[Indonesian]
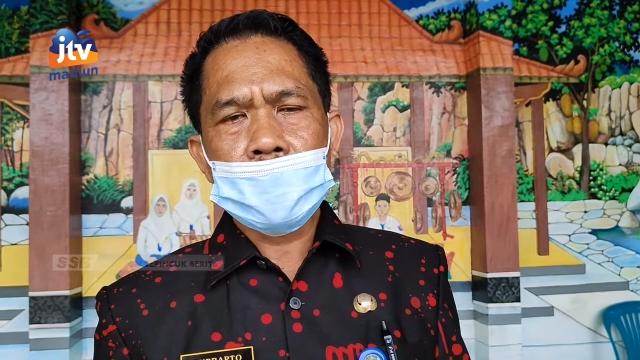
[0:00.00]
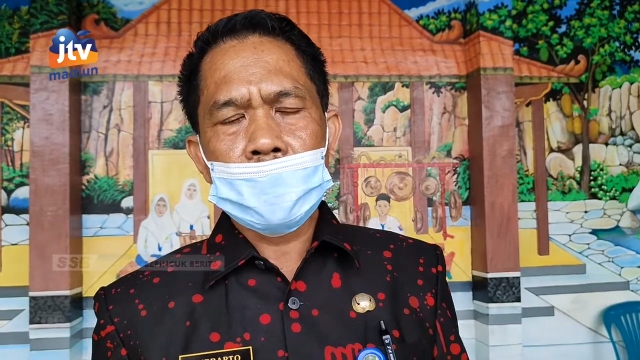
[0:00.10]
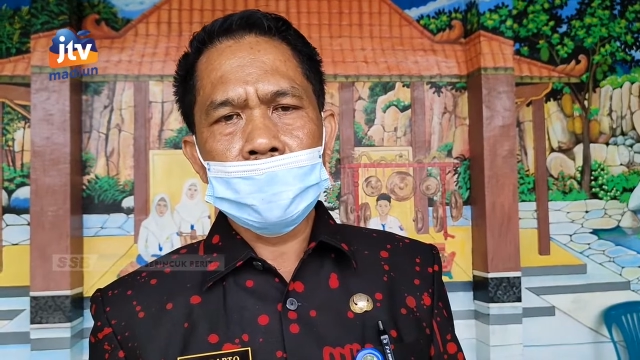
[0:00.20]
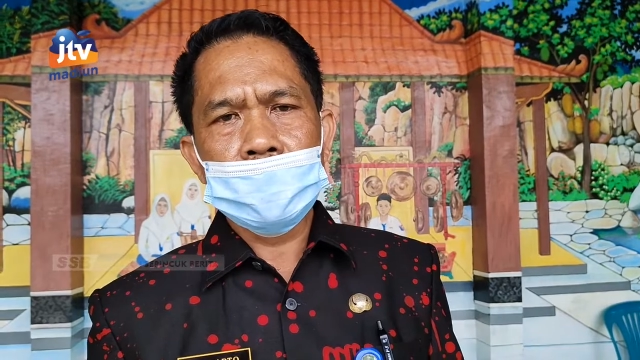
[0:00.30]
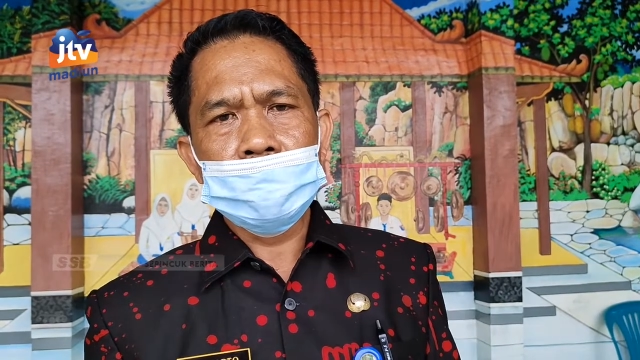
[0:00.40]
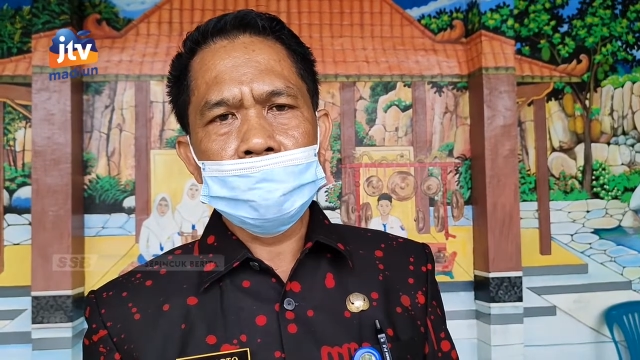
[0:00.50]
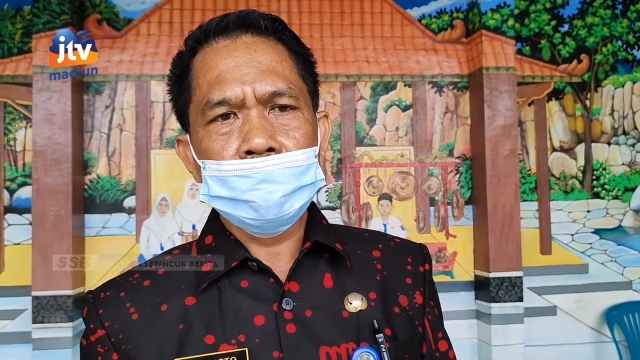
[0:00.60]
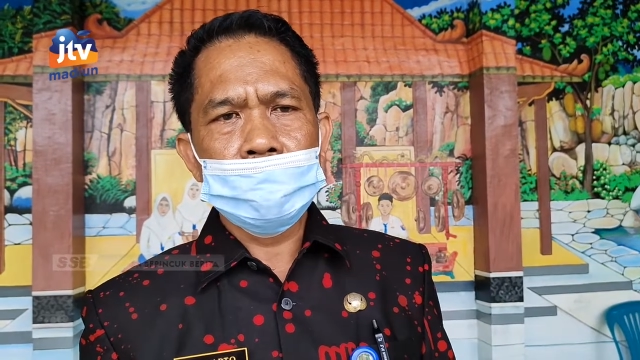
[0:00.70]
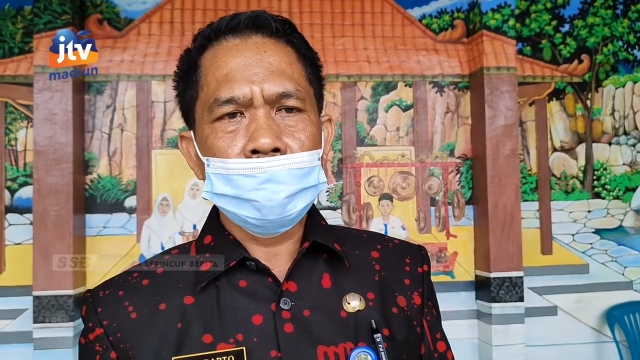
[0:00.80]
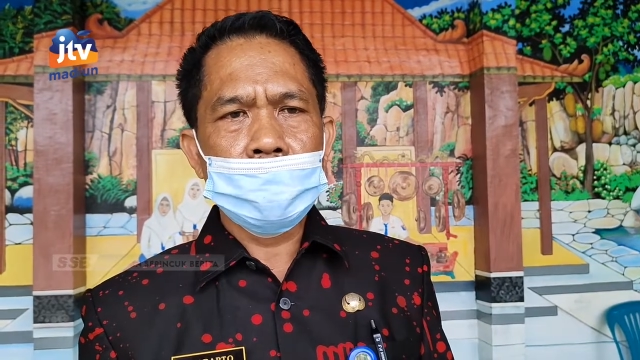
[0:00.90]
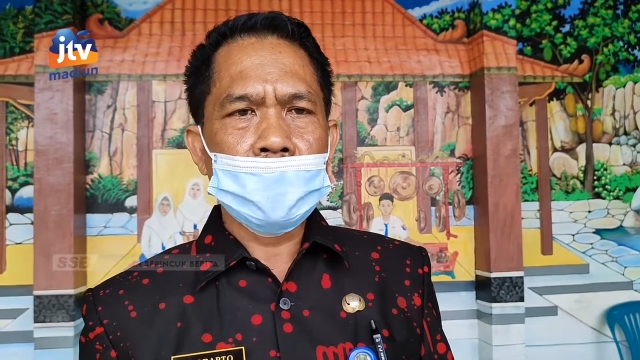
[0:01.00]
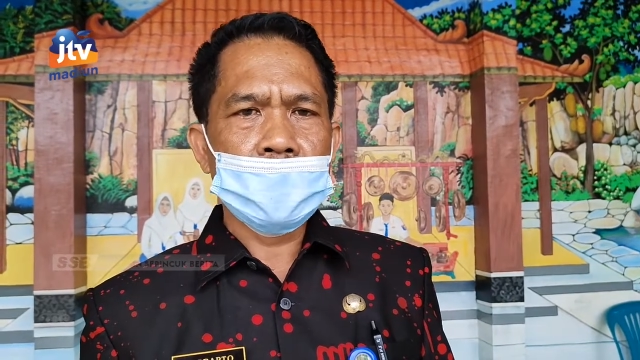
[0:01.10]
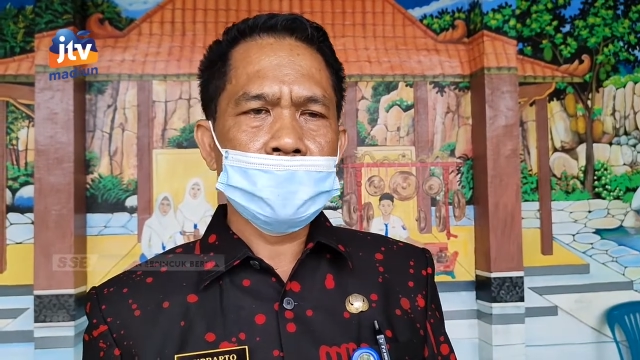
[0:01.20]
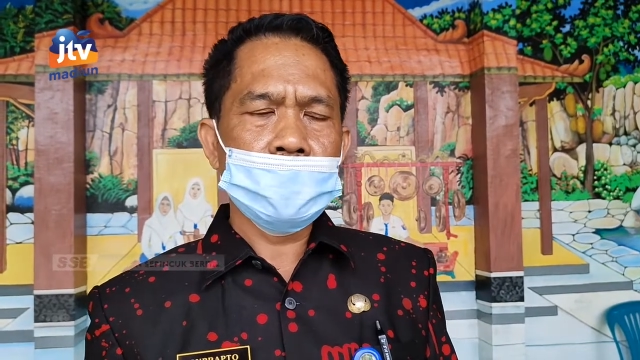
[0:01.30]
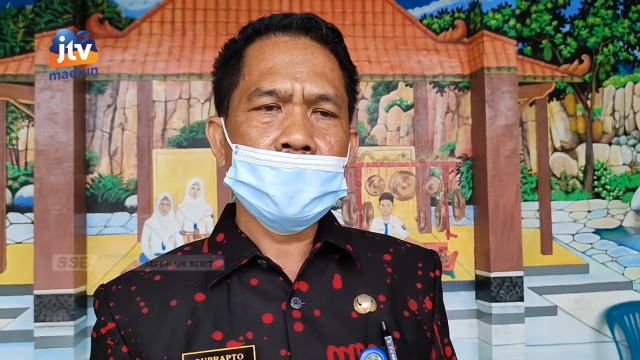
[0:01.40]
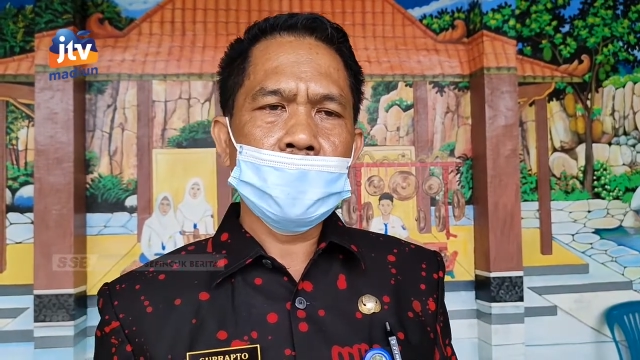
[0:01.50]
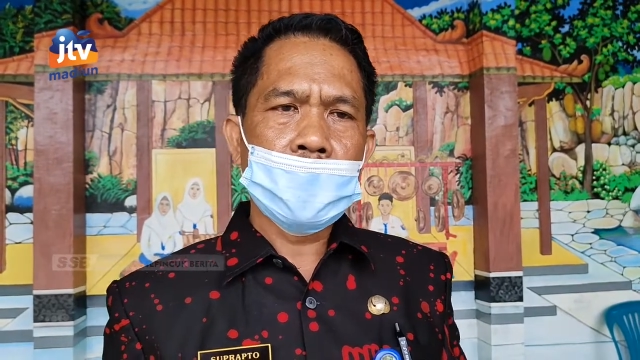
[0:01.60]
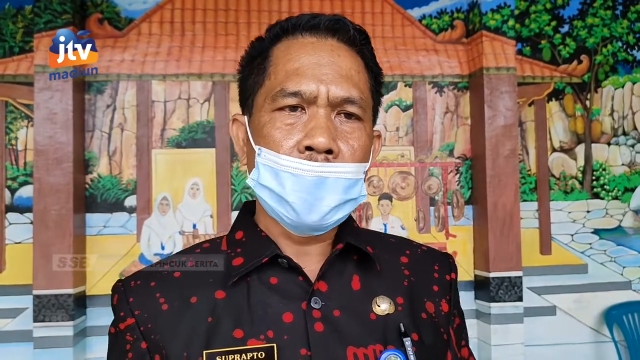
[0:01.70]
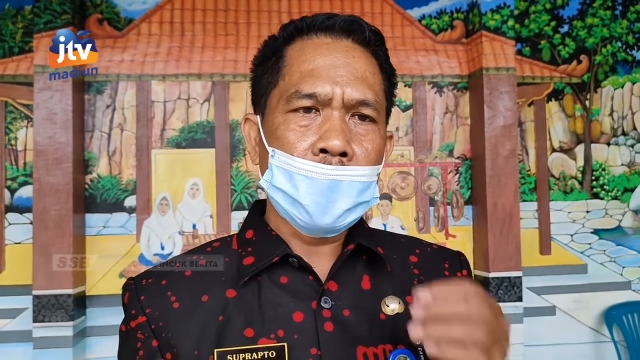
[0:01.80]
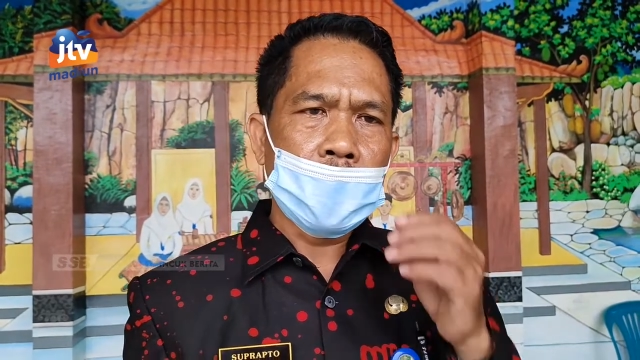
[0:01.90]
sekali masuk
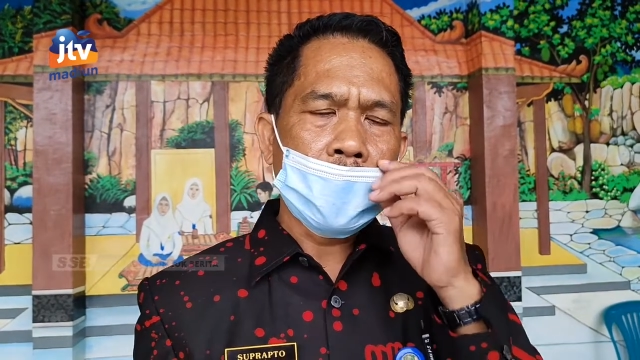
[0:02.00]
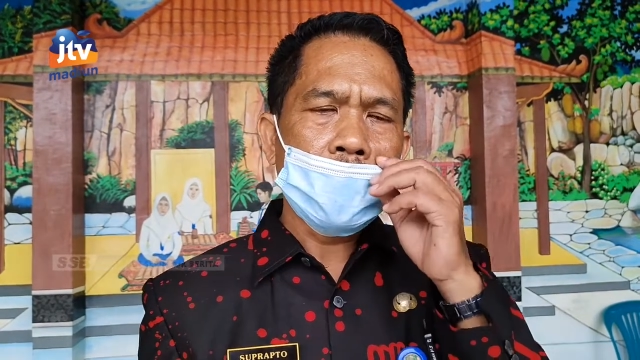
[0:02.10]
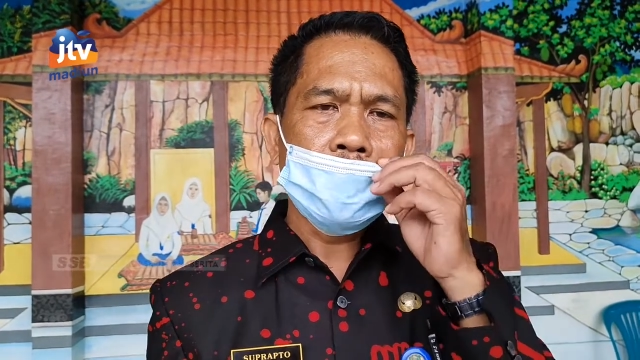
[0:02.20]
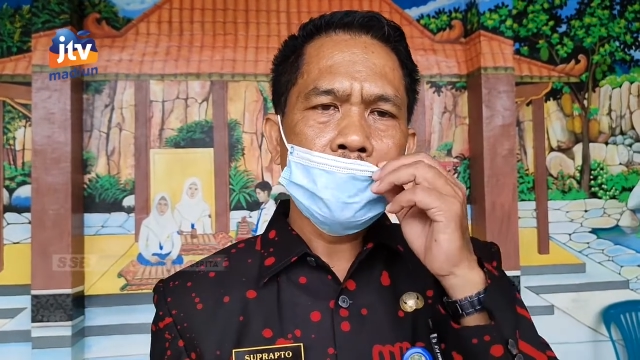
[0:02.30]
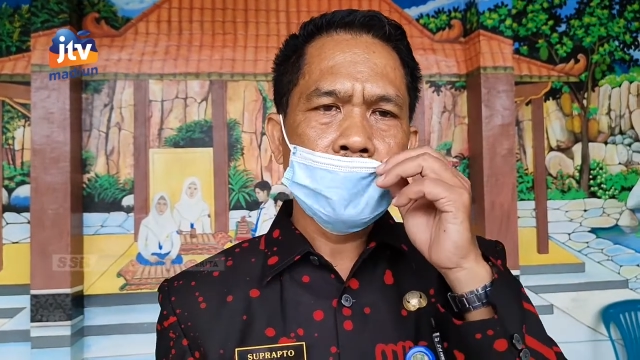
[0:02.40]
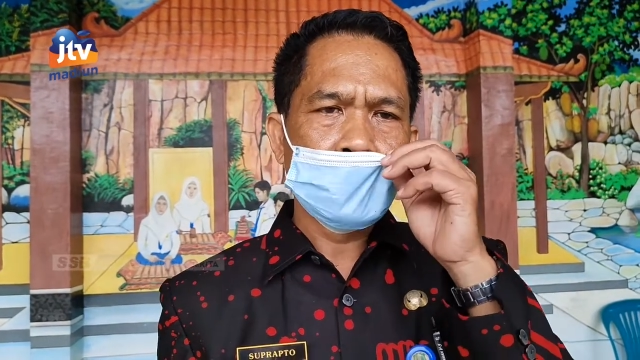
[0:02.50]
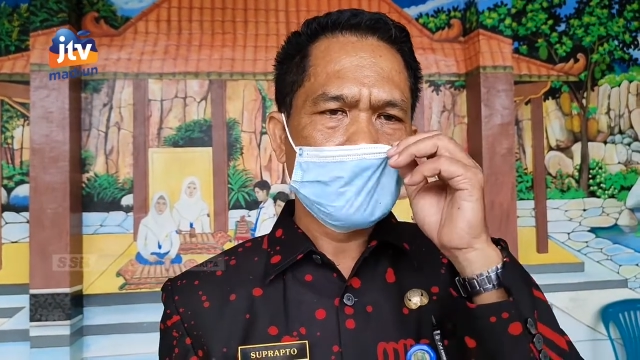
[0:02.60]
tiga hari